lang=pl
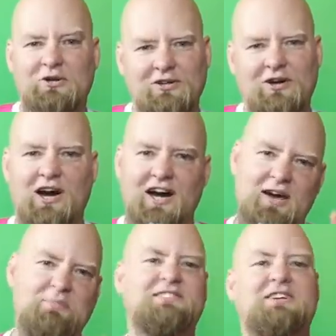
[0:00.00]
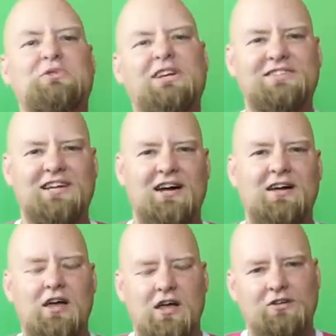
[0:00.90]
No, Arabia Saudyjska
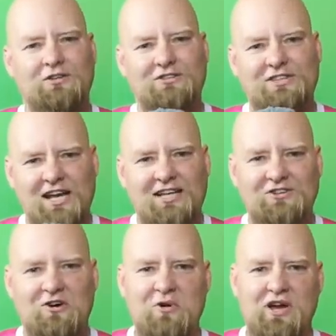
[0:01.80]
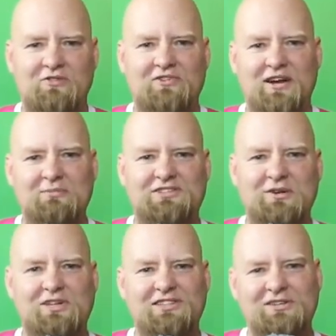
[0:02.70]
to zaraz obok, a w Arabii
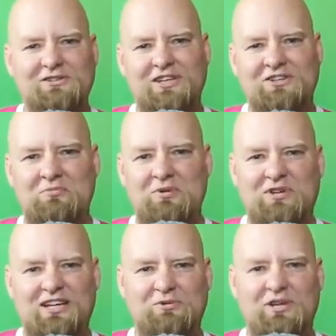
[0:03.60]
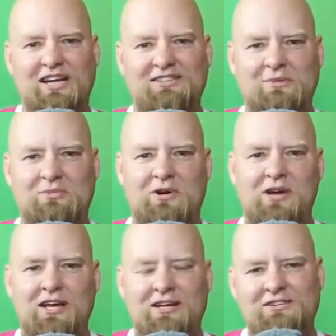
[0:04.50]
Saudyjskiej ostatnio były niezłe jajca, bo
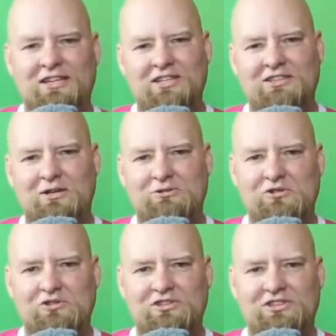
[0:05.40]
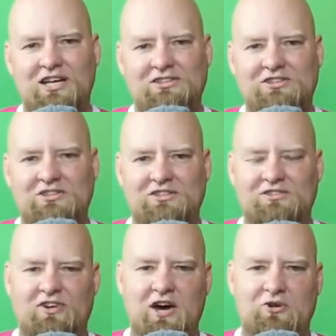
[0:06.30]
sędzia chciał skorzystać
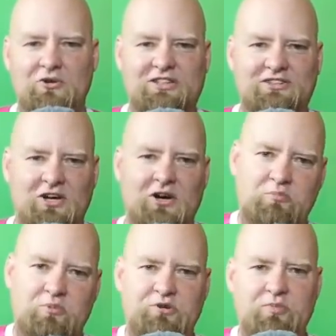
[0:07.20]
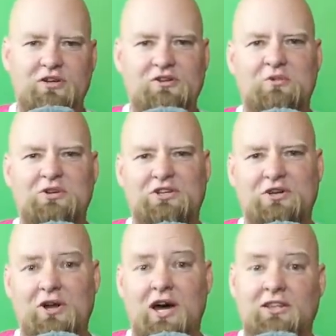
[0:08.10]
z waru i co? Podbiegł do
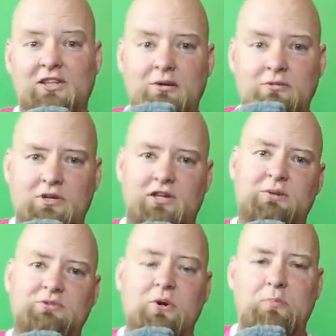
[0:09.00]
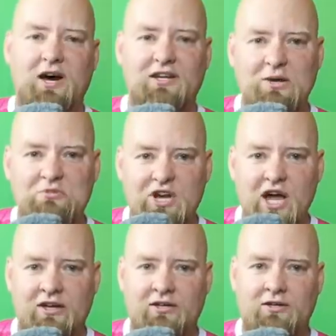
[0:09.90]
monitora, a tam, a tam dupa, a tam
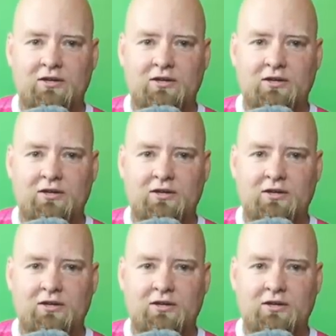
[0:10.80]
czerń.